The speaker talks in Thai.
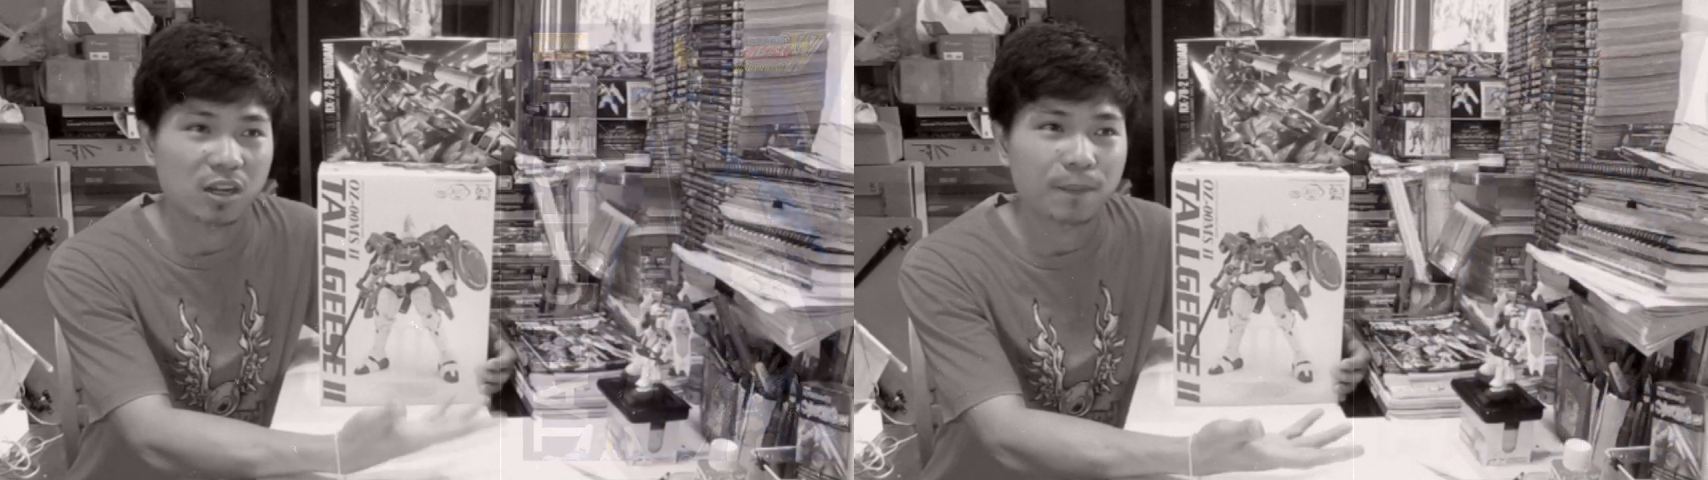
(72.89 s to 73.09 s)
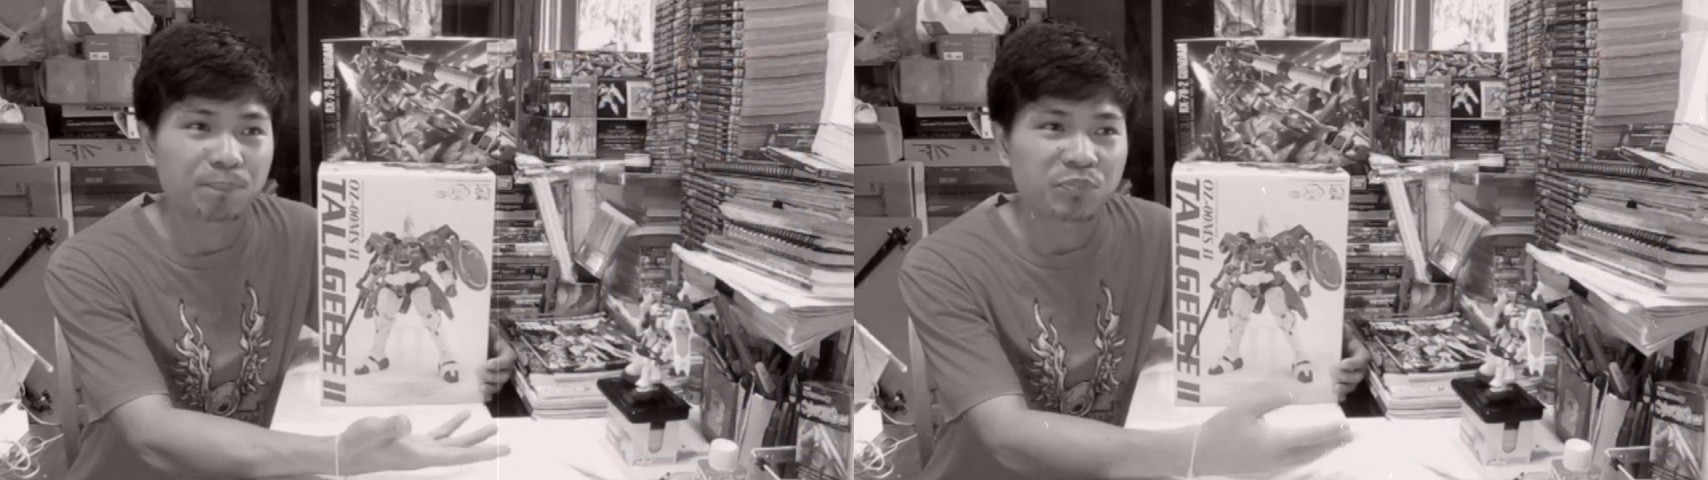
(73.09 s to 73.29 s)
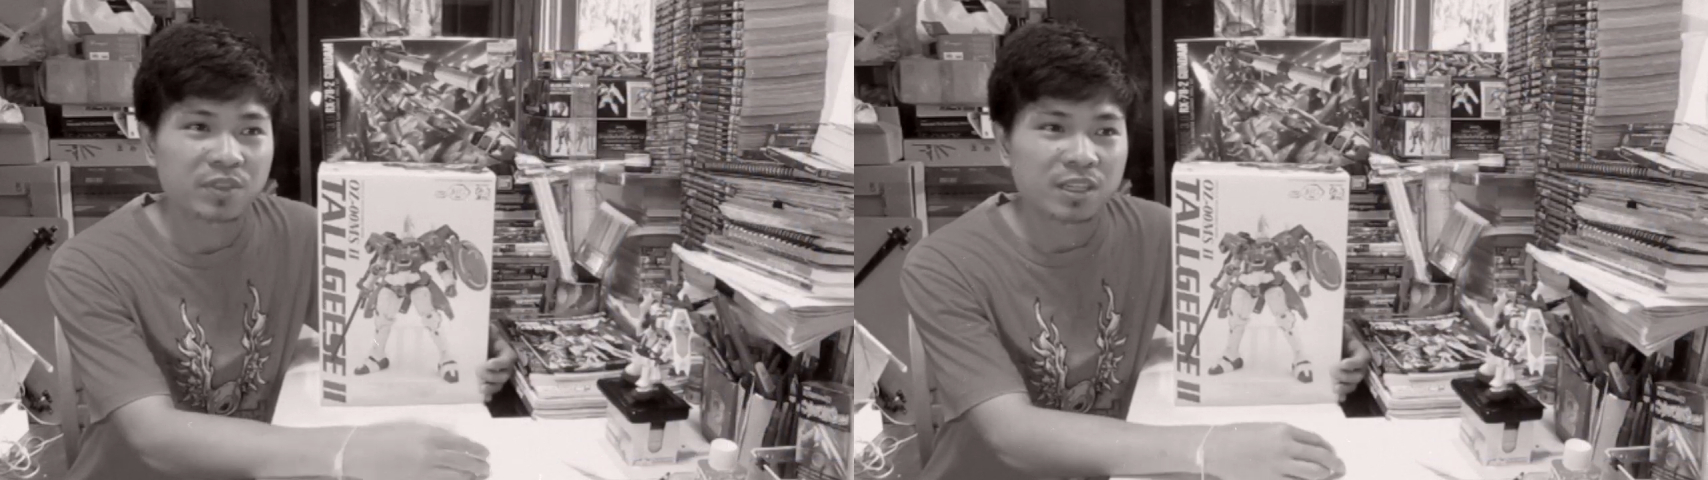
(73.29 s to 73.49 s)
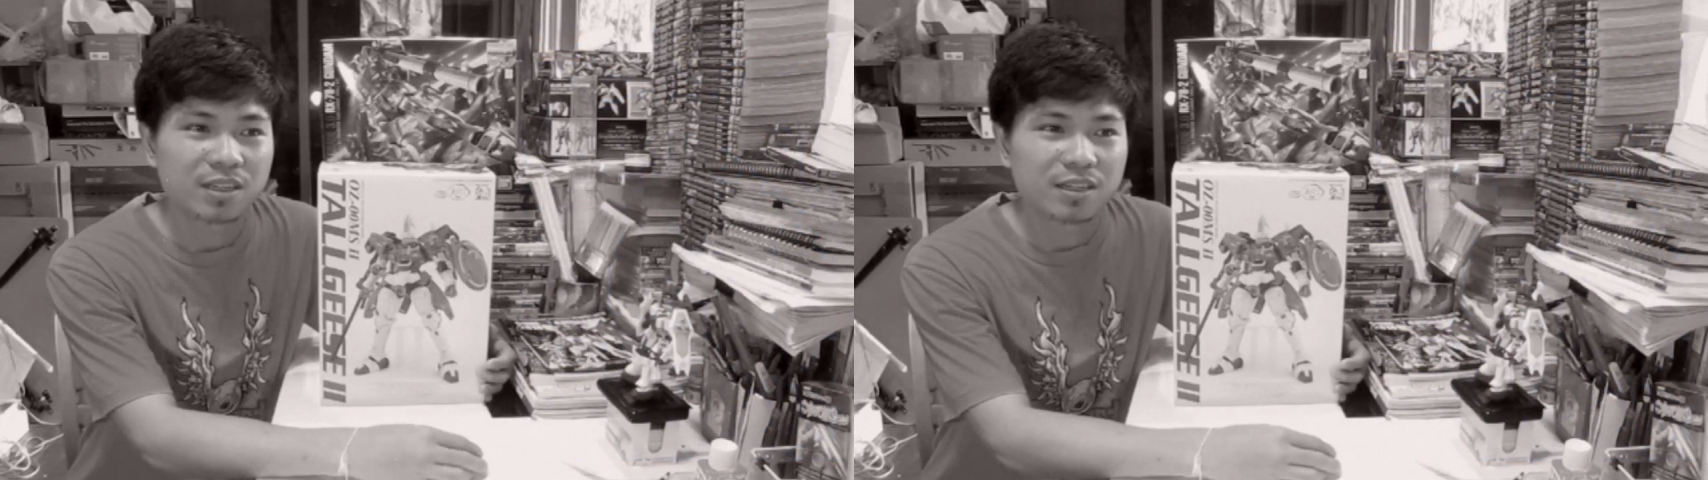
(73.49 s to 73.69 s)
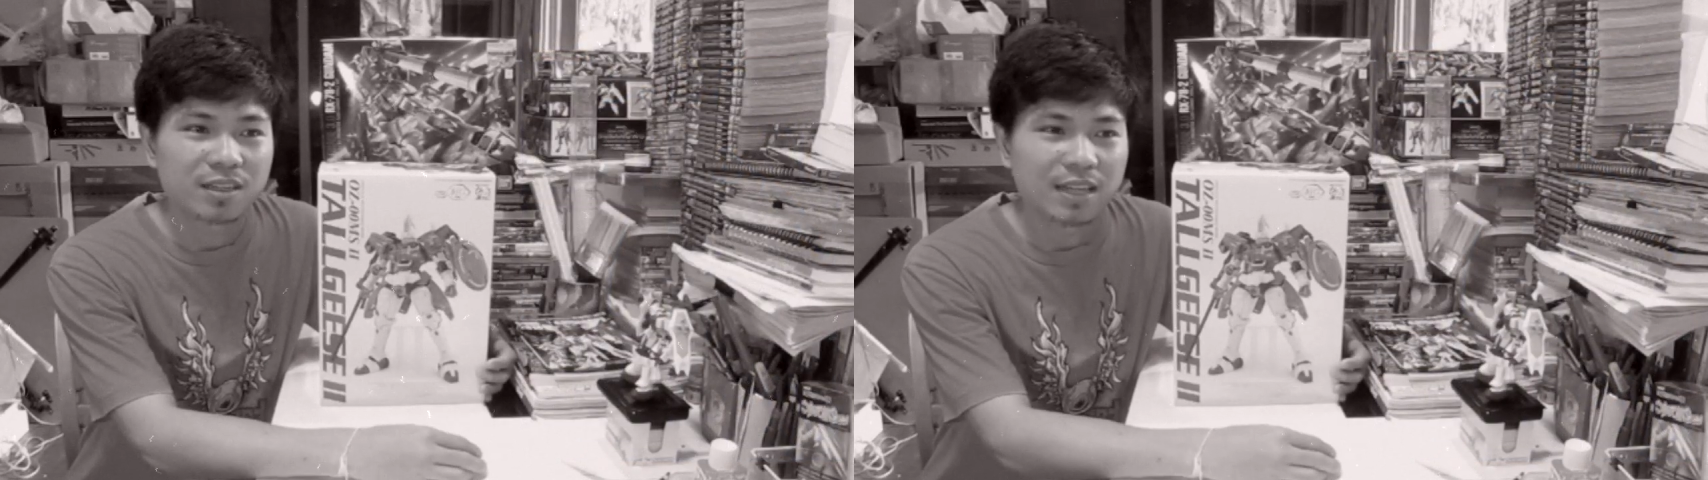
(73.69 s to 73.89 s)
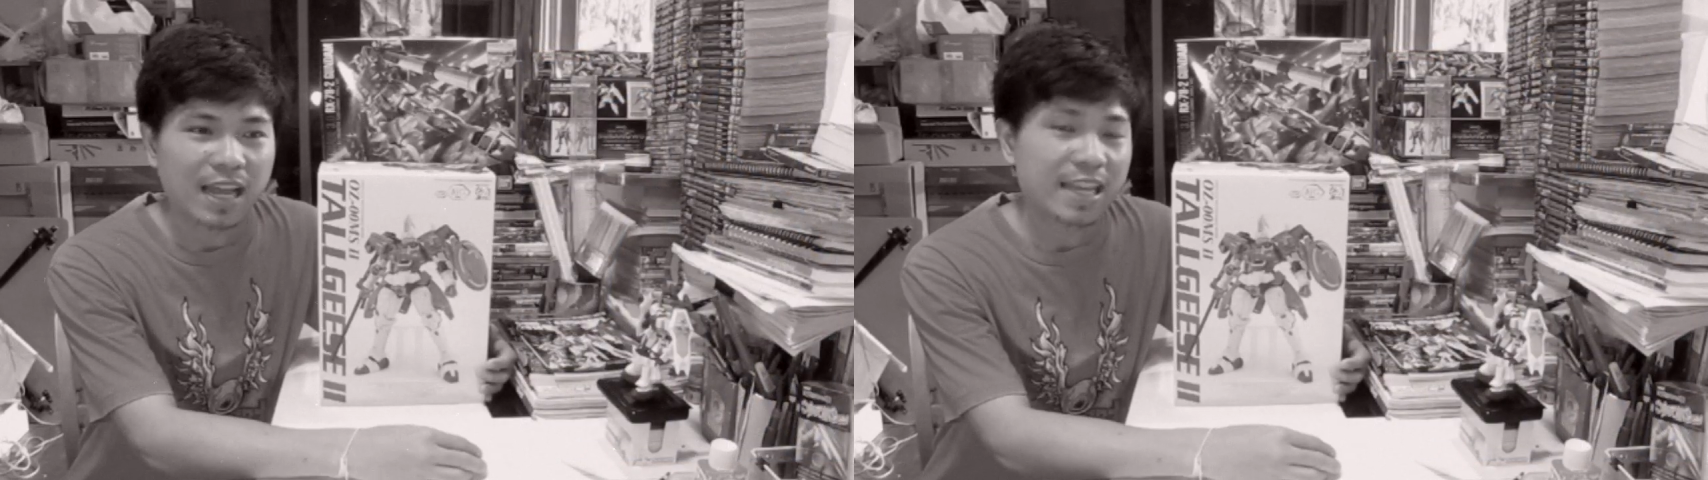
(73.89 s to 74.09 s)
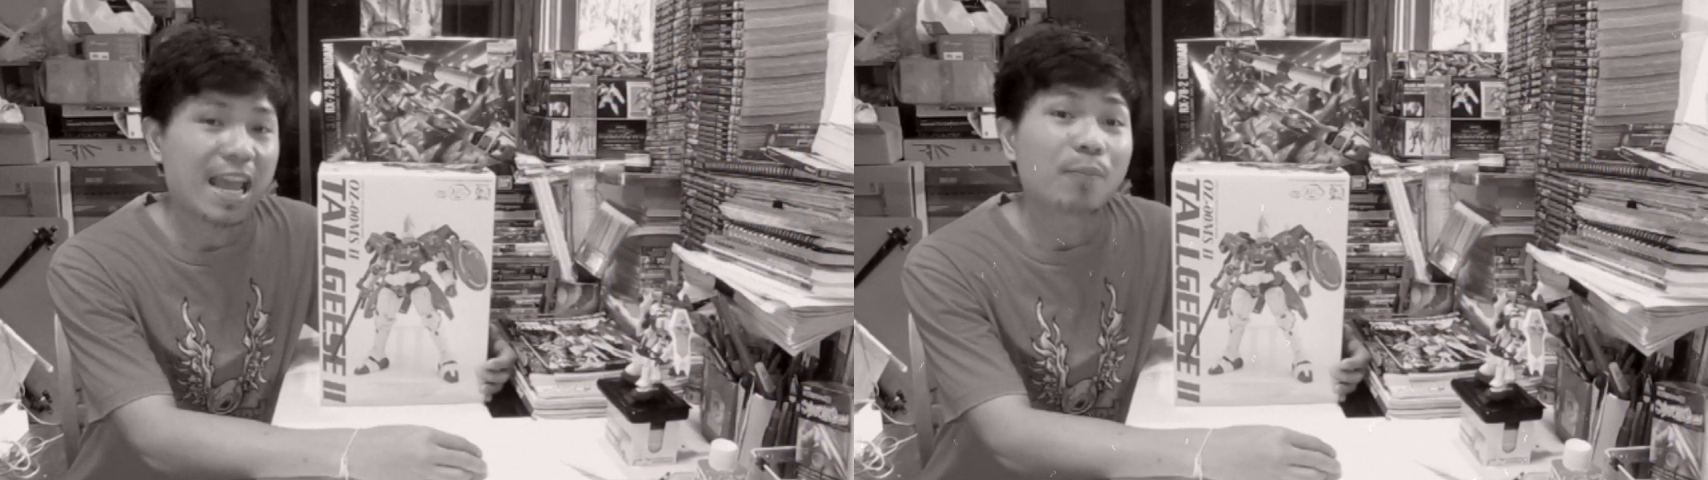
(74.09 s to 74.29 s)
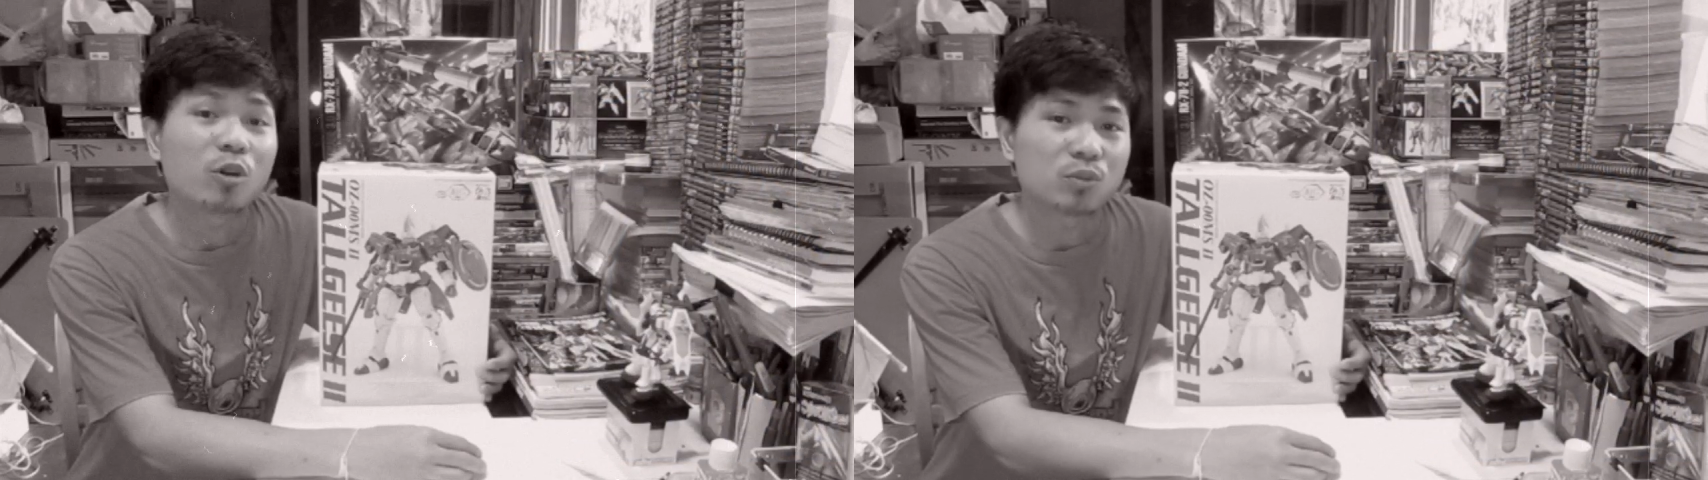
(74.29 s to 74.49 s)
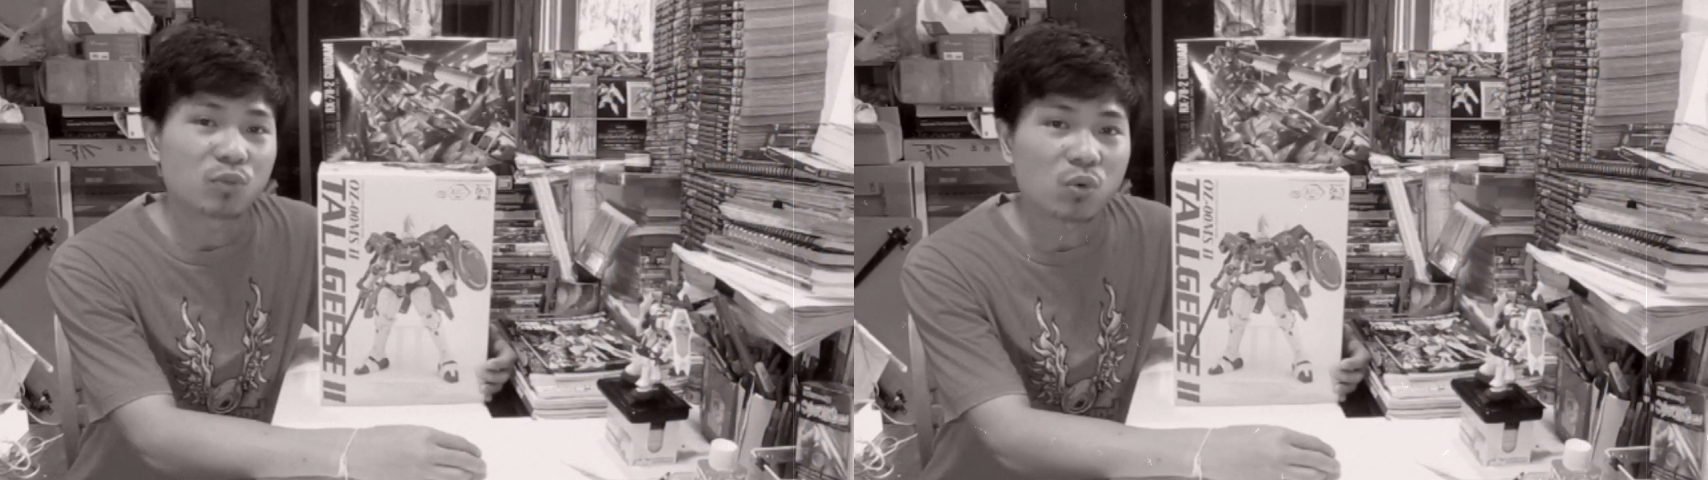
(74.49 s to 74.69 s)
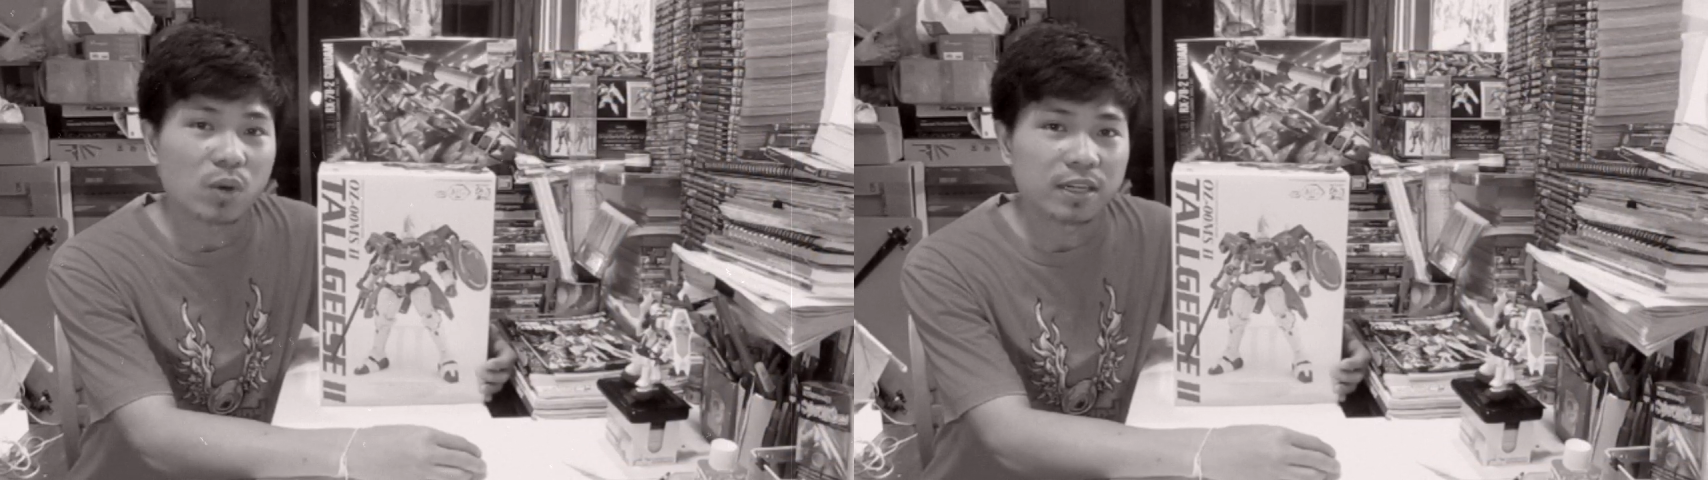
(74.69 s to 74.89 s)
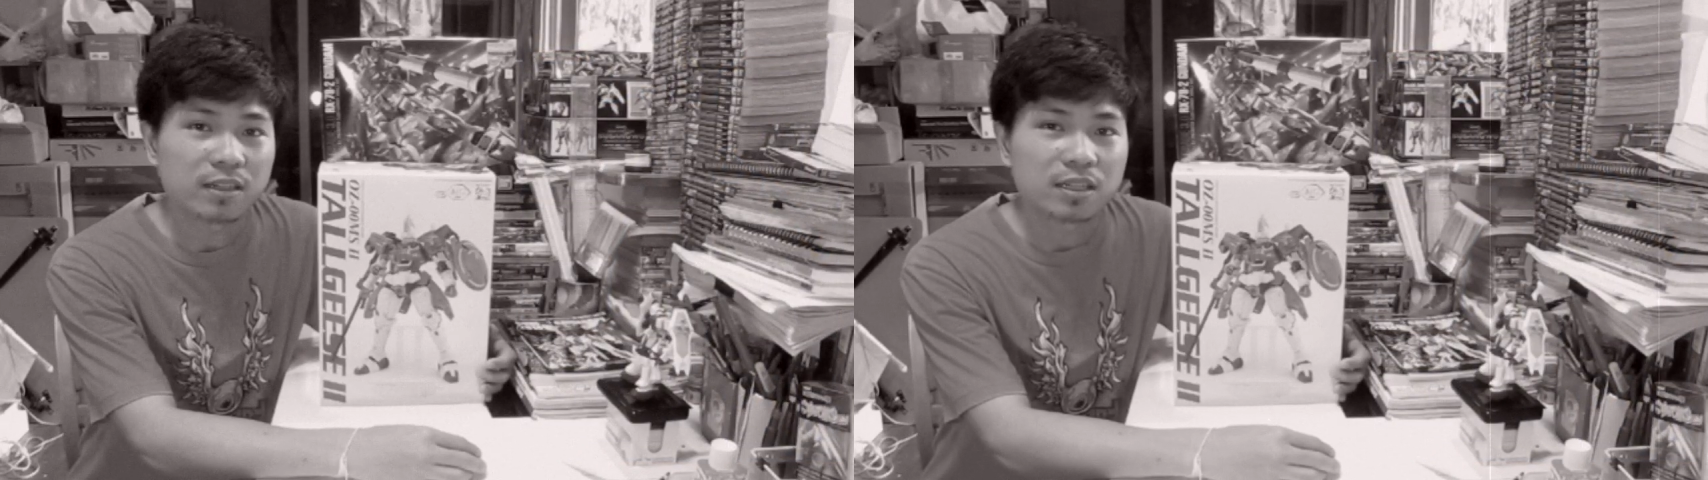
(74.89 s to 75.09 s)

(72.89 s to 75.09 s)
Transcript: ก็หายากพอสมควร